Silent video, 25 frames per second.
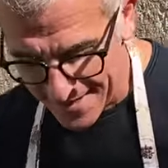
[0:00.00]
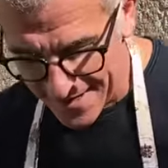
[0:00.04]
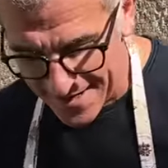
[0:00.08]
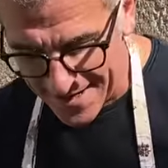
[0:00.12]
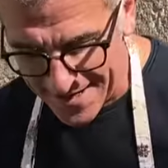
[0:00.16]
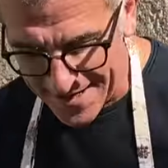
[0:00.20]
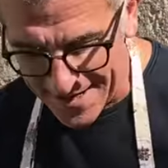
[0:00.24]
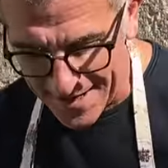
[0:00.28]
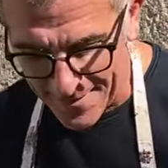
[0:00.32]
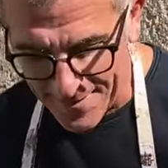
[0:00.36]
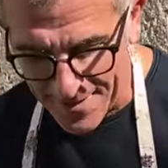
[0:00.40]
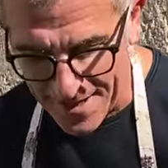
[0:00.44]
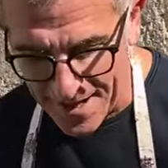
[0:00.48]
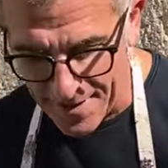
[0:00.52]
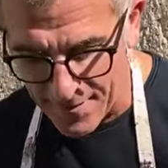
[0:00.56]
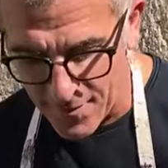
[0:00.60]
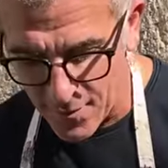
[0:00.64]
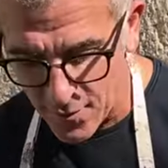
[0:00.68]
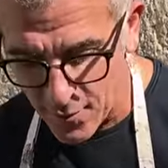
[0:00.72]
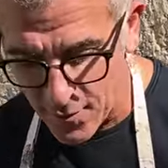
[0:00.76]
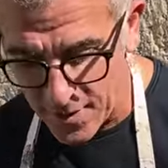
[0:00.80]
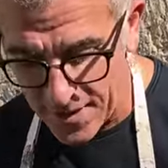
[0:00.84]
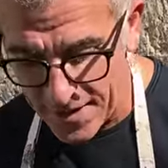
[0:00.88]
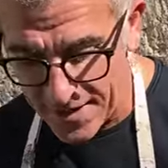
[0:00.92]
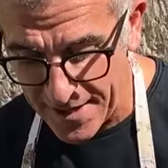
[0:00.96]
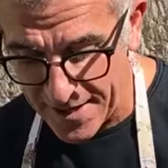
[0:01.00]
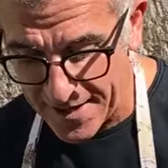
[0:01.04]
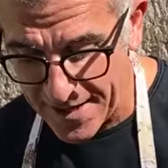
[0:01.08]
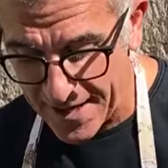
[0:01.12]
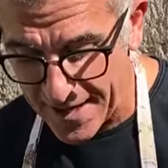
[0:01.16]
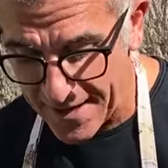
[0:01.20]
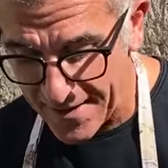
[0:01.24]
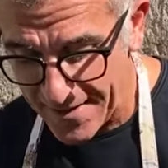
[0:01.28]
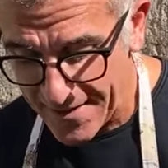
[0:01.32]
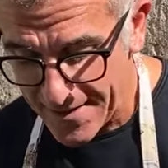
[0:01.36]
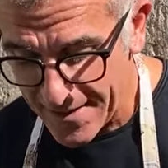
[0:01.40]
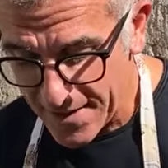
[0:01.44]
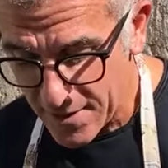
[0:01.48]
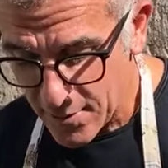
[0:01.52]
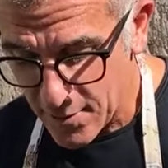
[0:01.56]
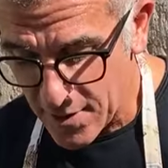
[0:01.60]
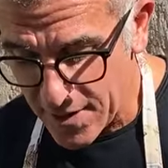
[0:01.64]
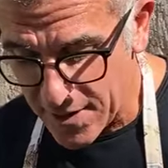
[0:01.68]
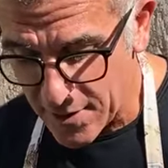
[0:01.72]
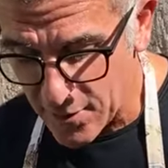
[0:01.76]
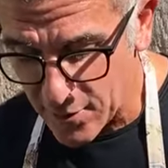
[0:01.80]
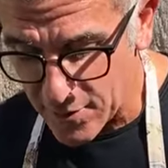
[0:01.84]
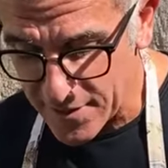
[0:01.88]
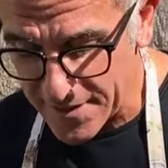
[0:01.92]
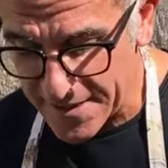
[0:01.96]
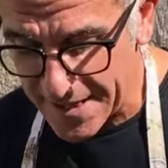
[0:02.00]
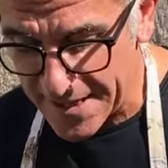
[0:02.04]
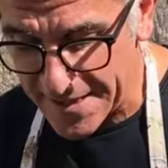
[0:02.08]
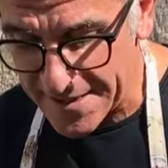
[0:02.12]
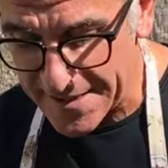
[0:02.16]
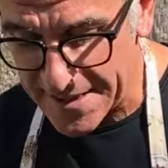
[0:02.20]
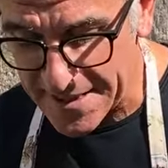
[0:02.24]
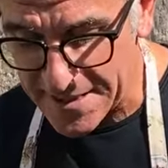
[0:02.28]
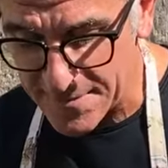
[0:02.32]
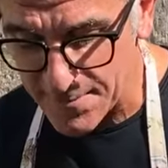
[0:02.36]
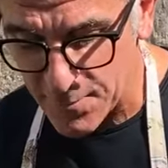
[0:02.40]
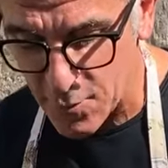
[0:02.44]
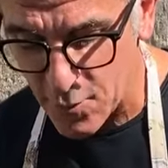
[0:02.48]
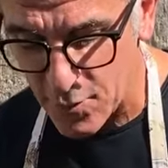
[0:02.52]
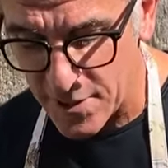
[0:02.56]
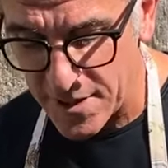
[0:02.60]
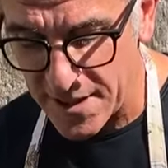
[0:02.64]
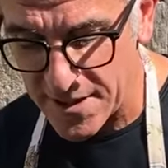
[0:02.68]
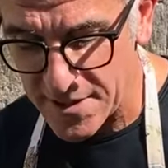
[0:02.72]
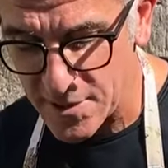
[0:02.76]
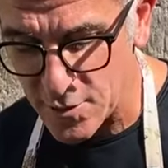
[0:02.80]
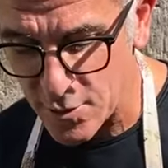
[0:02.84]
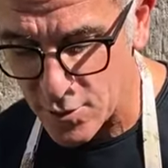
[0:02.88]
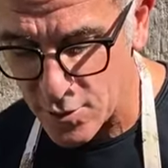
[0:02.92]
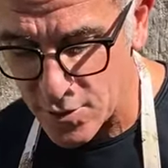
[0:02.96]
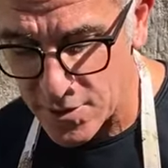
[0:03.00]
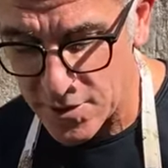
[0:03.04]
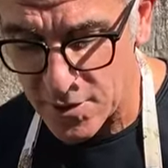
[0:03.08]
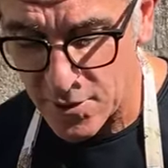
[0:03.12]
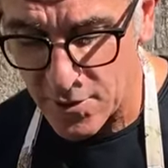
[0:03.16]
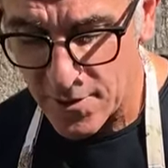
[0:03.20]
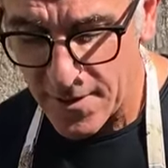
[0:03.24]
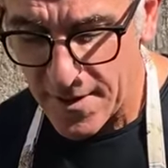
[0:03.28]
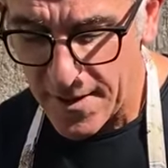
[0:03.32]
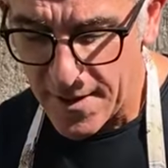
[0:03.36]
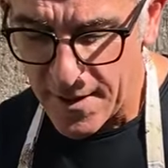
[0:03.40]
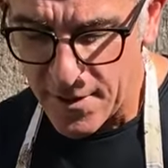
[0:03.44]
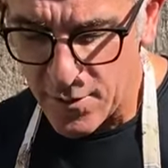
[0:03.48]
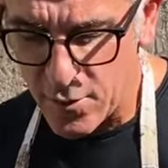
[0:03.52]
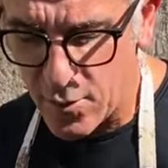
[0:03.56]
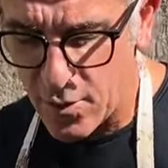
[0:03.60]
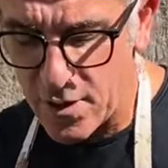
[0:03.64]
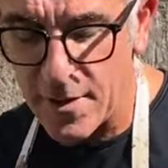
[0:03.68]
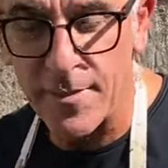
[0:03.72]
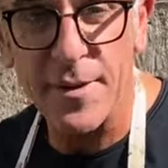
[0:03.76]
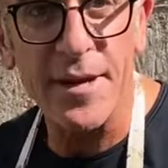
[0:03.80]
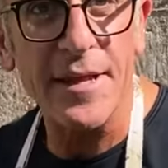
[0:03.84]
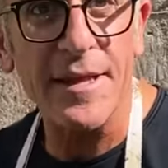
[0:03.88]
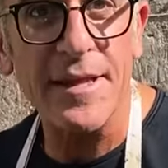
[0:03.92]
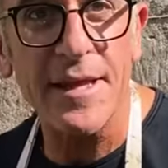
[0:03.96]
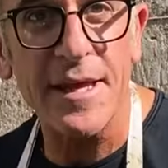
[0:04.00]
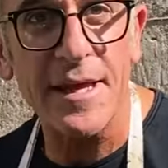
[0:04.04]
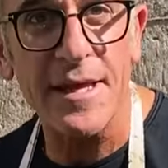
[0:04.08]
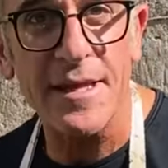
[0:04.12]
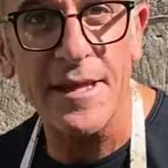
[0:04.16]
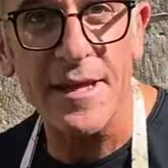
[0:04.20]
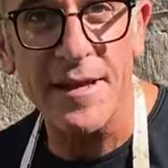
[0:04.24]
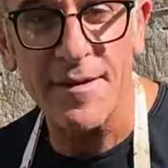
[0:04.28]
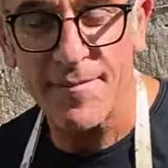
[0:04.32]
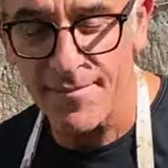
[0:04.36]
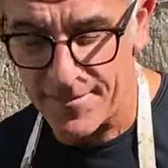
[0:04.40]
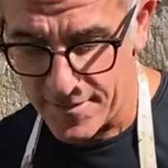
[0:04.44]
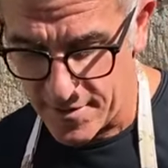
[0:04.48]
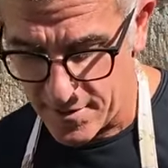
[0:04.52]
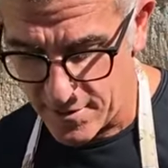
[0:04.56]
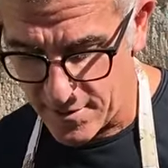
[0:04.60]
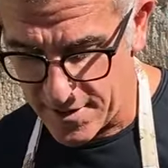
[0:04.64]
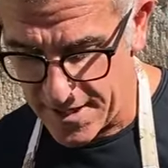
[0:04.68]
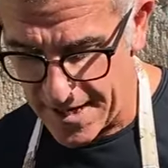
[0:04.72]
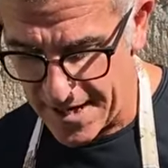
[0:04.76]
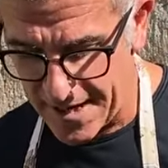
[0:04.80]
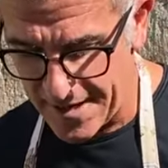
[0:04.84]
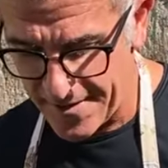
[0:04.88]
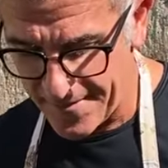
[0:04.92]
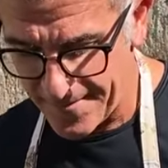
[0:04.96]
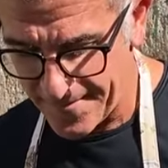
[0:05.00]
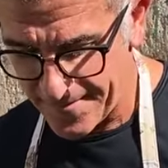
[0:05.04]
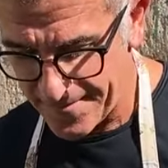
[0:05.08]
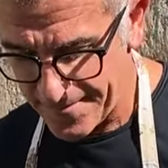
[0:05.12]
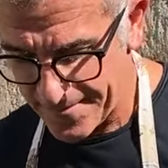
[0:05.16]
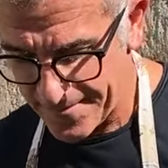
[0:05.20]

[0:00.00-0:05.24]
e capiamo quelli che, quelli con tanta spugna sotto, non li prendete, ok?